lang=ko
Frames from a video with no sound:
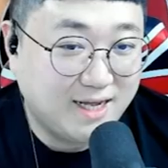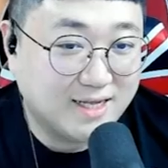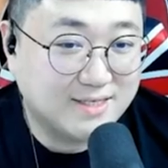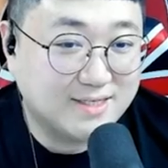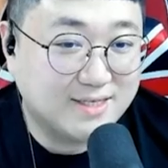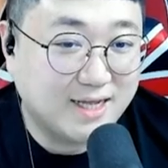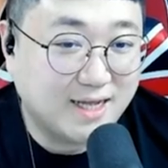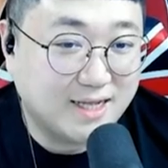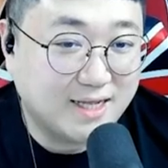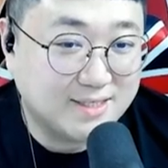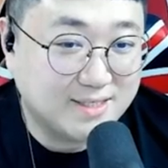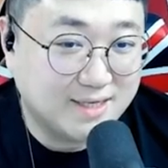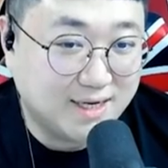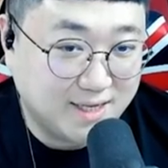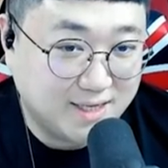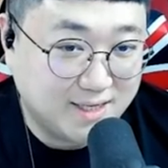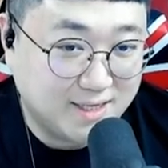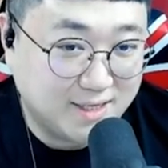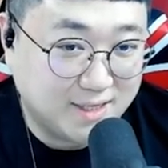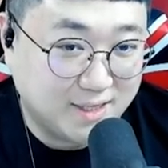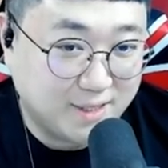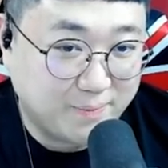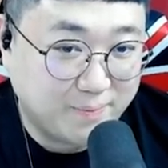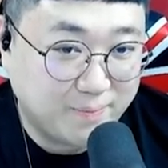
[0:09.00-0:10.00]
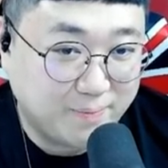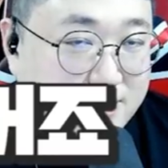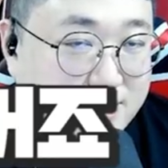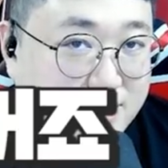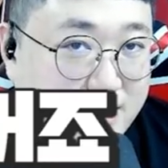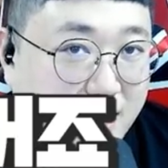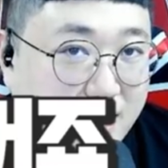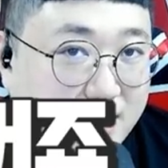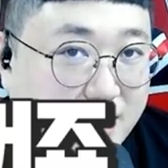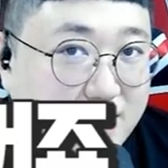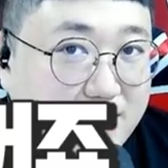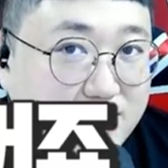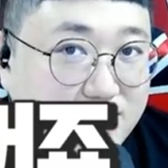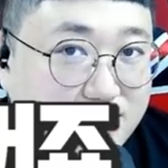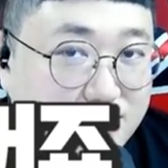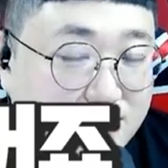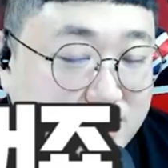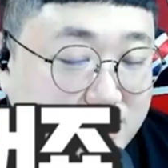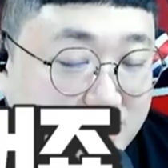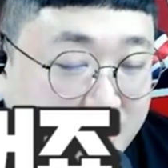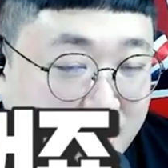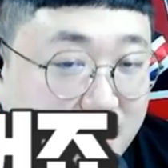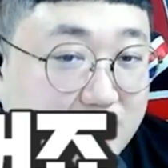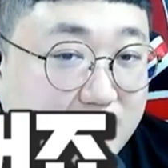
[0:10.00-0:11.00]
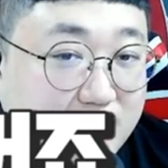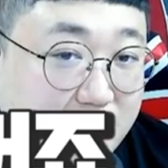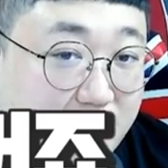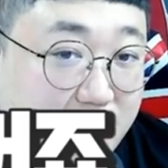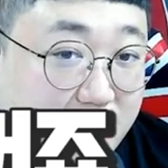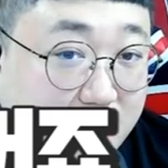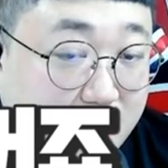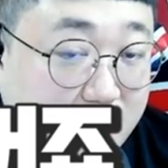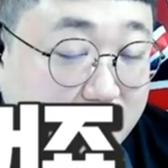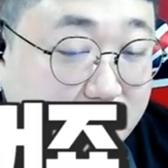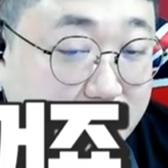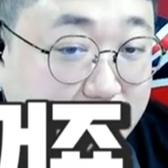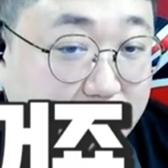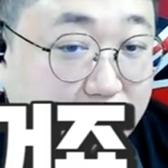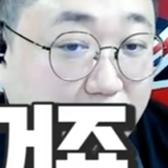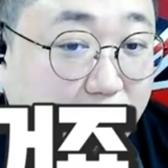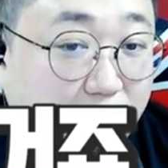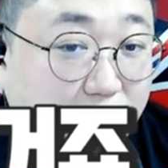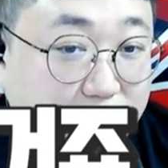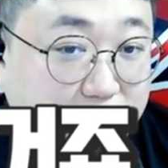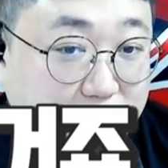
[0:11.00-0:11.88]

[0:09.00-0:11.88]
아니 그게 아니라 사귈 수 있겠느냐 그러니까 그런